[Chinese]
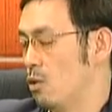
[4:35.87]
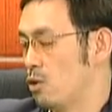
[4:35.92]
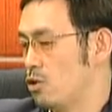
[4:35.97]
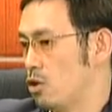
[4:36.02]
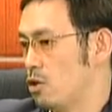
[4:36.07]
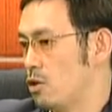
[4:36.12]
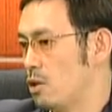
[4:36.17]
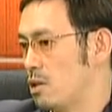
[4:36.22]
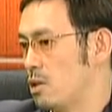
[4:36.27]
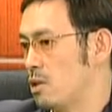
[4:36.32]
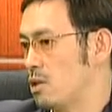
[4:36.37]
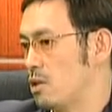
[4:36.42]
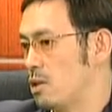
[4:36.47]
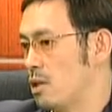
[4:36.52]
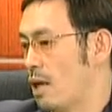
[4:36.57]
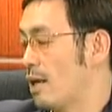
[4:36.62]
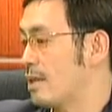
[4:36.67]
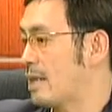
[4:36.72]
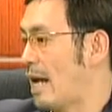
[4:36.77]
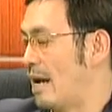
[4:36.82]
我觉
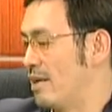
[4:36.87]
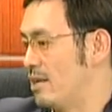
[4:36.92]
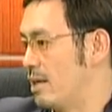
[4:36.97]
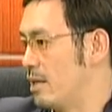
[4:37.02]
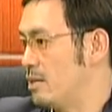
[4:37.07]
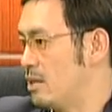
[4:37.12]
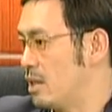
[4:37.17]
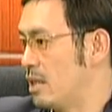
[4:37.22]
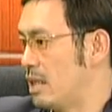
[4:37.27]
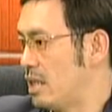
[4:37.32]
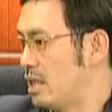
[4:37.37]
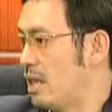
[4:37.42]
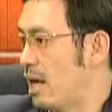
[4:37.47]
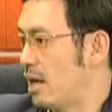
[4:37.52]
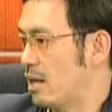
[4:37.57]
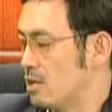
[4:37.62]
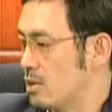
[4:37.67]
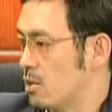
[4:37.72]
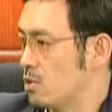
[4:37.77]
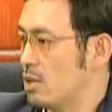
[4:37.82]
得他感人的力
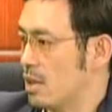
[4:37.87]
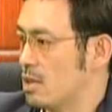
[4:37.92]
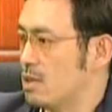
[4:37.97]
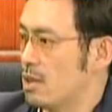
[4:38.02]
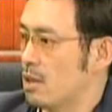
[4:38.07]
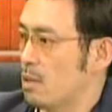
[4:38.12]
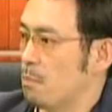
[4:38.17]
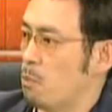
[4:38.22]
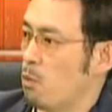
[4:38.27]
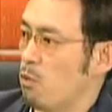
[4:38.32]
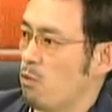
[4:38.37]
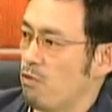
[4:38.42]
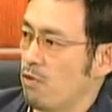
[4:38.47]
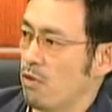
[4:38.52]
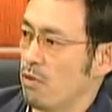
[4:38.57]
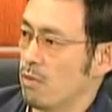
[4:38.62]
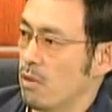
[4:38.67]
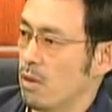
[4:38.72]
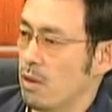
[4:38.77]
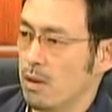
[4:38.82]
量就在这个部
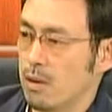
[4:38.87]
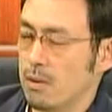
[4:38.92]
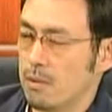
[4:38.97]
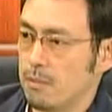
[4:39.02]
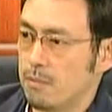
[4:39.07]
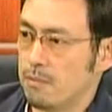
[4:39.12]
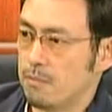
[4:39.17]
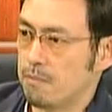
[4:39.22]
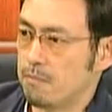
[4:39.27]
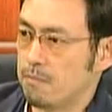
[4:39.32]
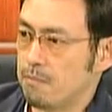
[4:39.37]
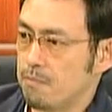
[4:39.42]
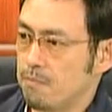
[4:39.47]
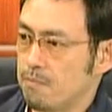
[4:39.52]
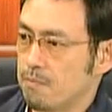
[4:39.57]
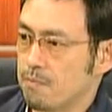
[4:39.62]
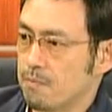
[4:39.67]
分。我觉得，